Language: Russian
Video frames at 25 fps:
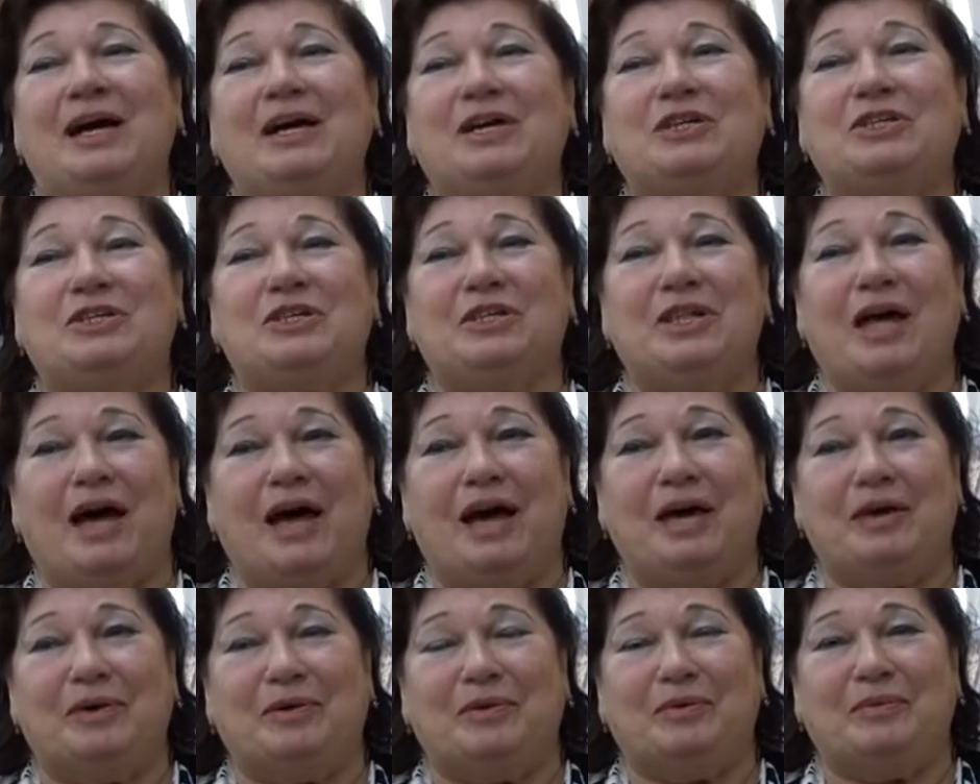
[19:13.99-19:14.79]

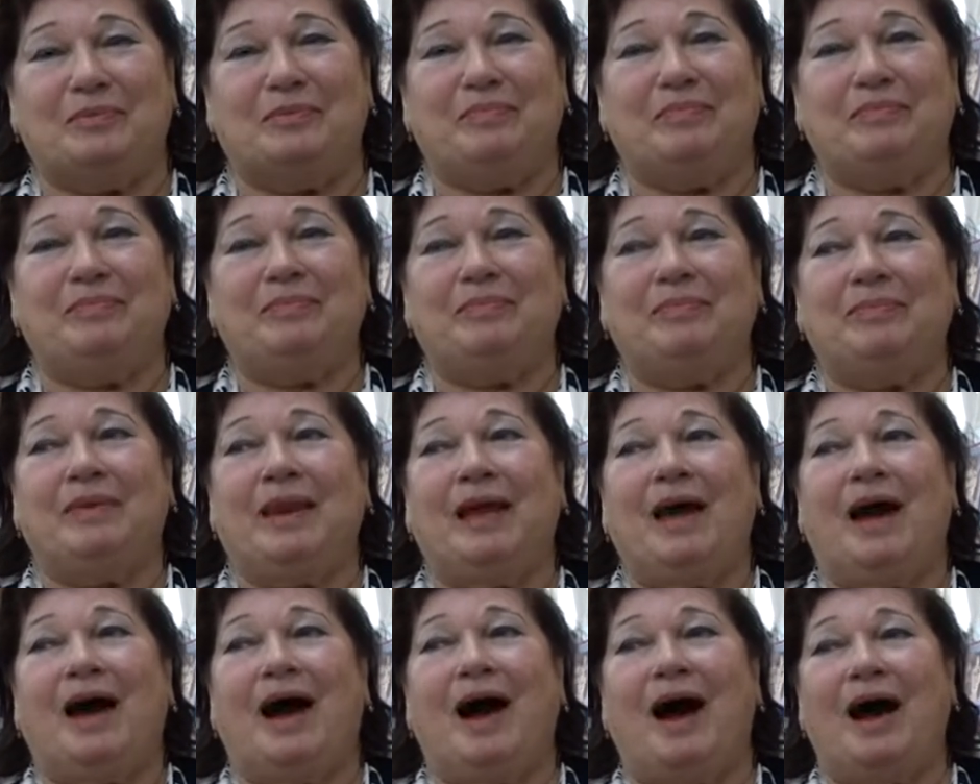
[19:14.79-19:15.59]
Желаю
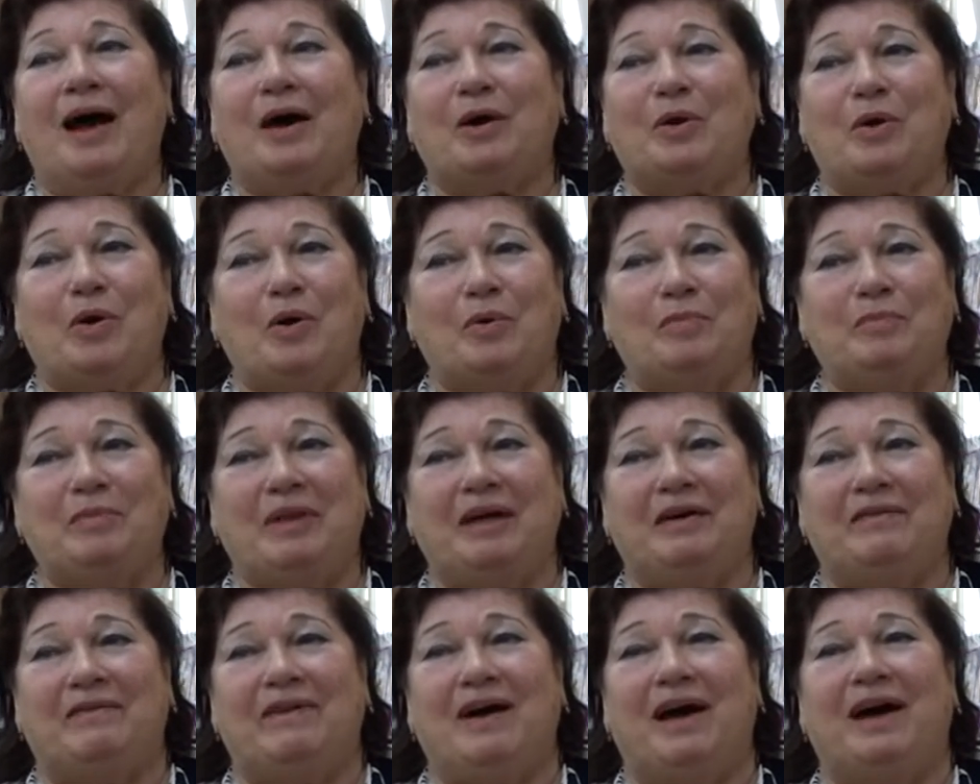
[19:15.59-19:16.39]

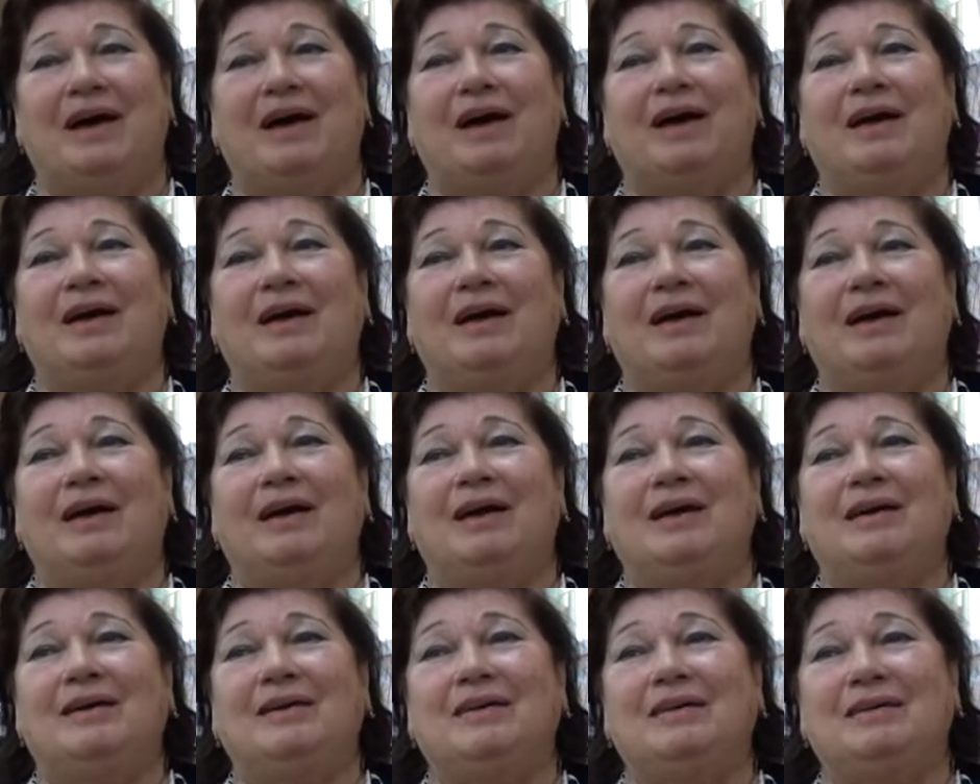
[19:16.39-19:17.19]
огромного
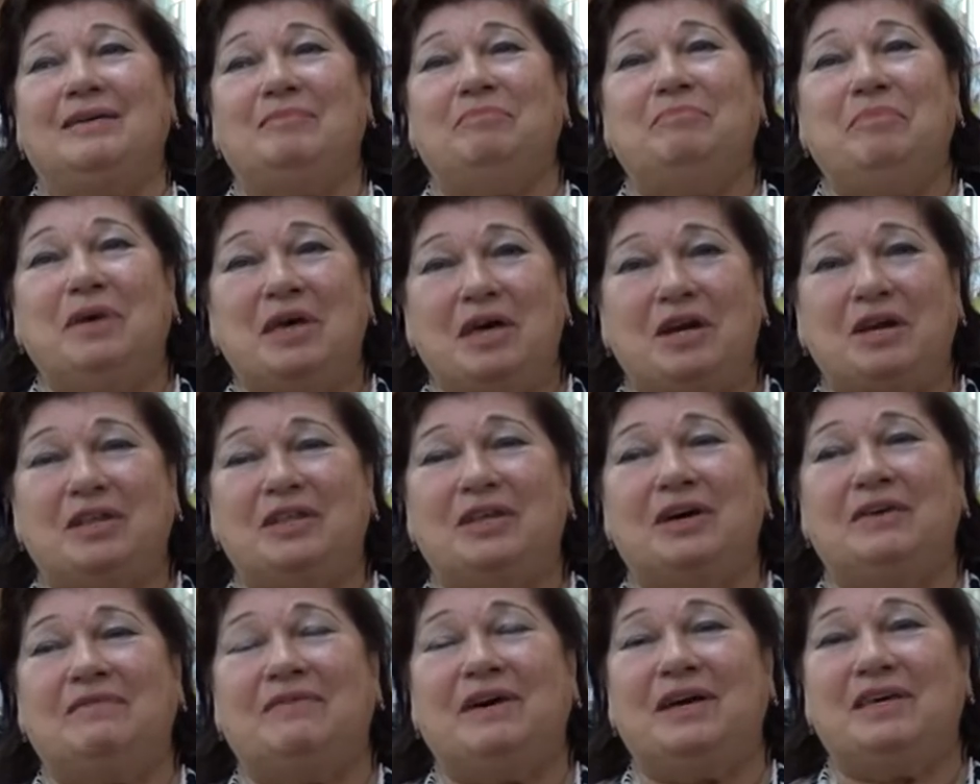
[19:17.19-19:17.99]

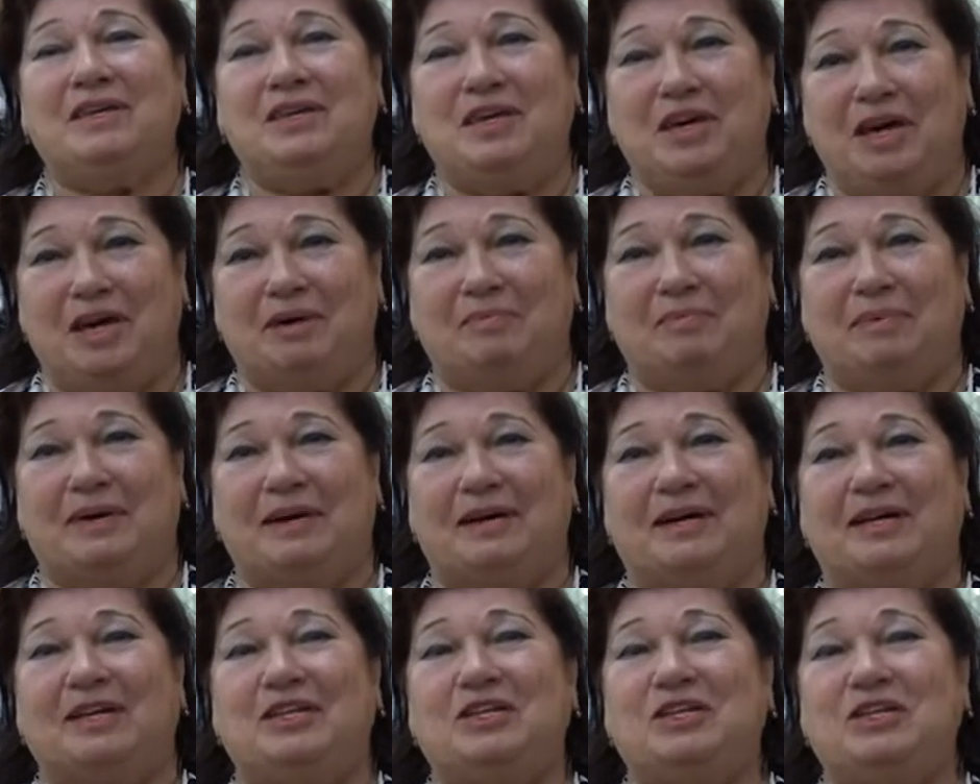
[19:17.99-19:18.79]
мирного
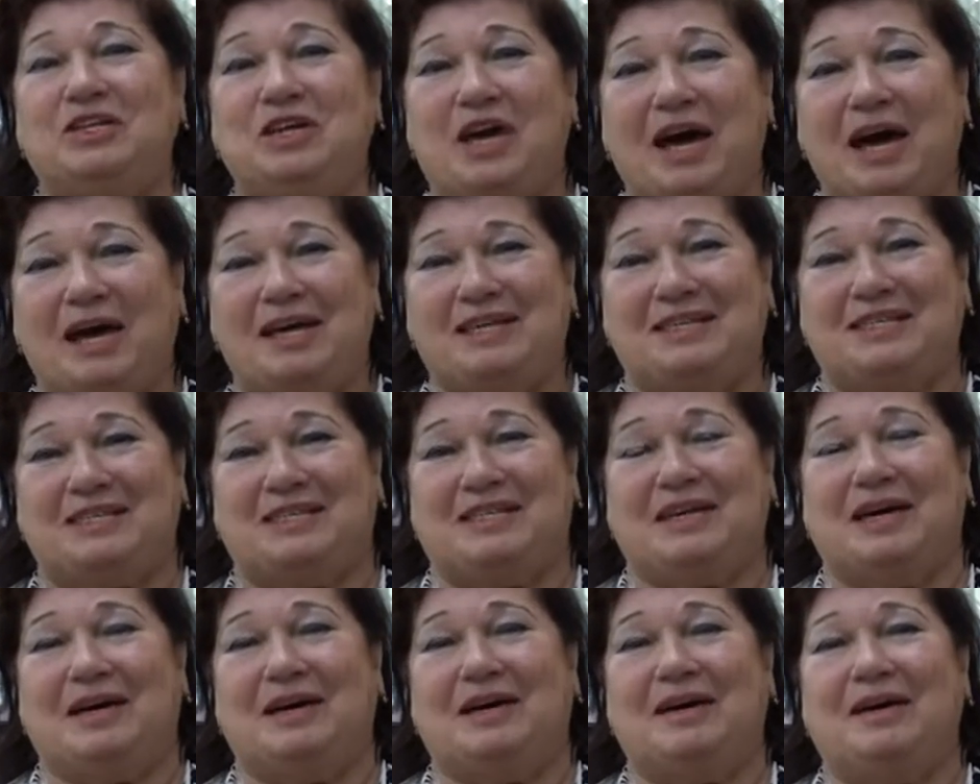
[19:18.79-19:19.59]
неба,
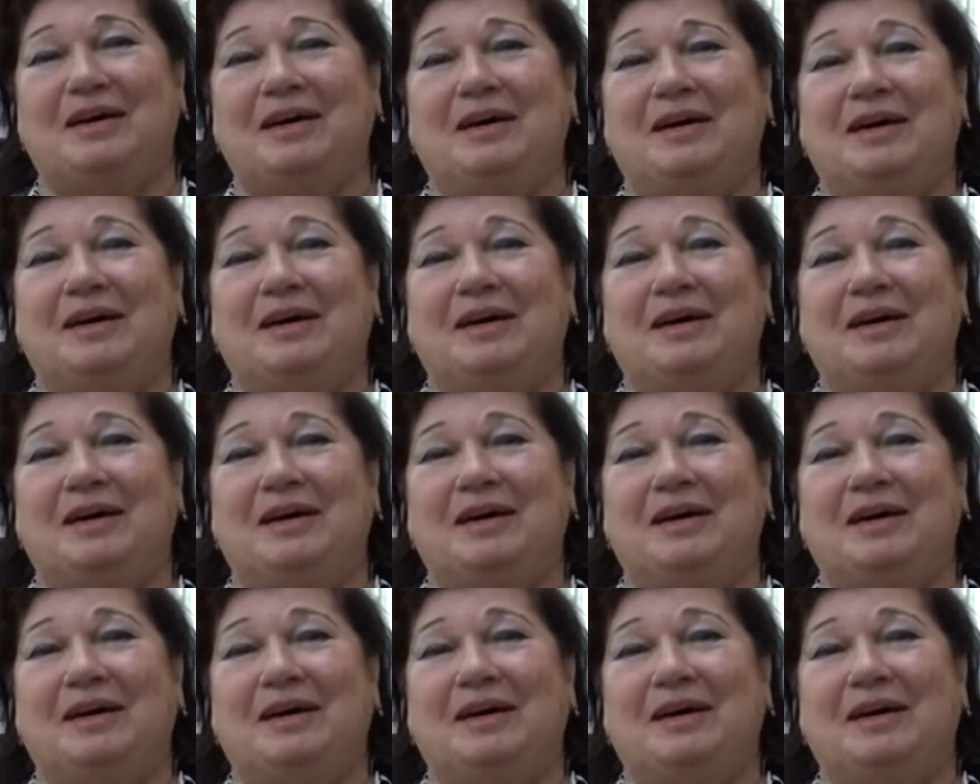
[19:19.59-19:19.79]
счастья,